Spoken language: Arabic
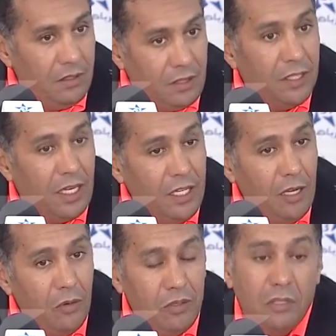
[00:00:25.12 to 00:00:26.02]
تظهر
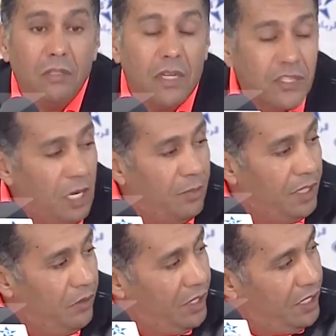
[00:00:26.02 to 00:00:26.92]
لي رجاء
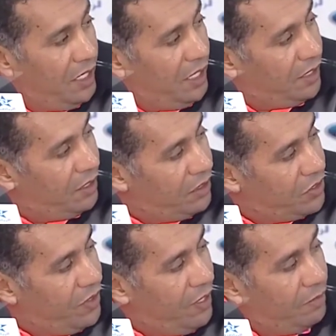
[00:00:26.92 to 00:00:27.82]
البيضاوي كذلك
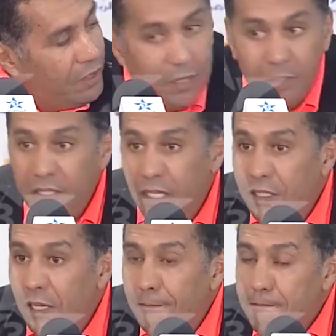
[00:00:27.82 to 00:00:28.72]
شفناه المرتبه
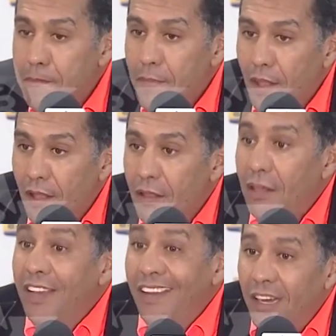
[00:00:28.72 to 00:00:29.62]
الثالثه
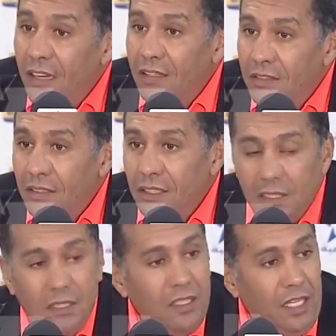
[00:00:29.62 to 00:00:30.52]
حنا
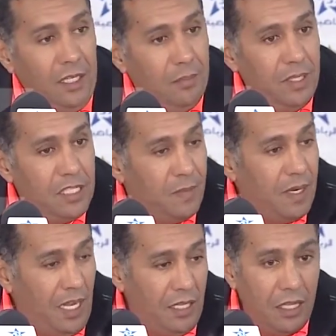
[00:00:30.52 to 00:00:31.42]
يعني بالنسبه
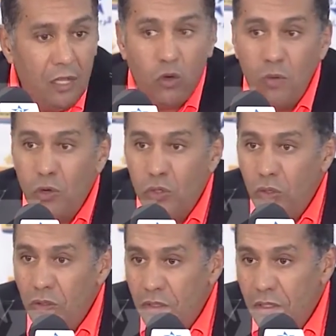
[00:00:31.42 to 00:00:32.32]
لنا حيدنا ان غرو
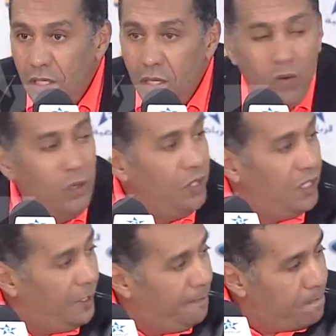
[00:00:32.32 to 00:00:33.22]
مورسو اللي هو
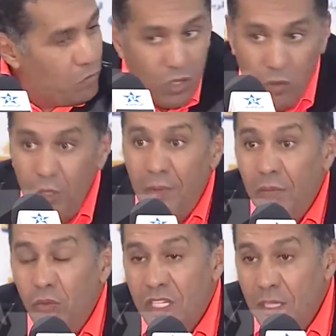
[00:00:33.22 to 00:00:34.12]
الوداد واللي بهذه
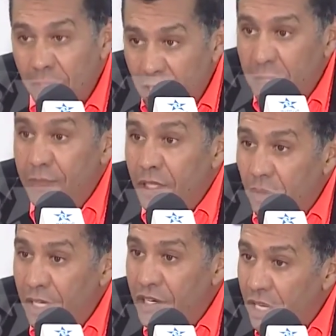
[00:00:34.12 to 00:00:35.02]
المناسبه
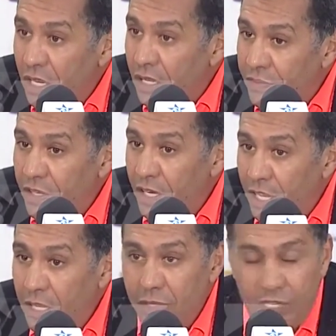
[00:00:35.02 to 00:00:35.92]
كنتمناو ليه ان شاء الله في
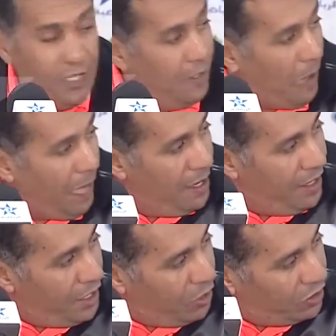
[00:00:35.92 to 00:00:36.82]
النهايه باش
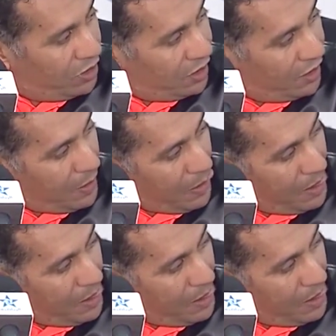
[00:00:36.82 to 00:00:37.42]
ياخذ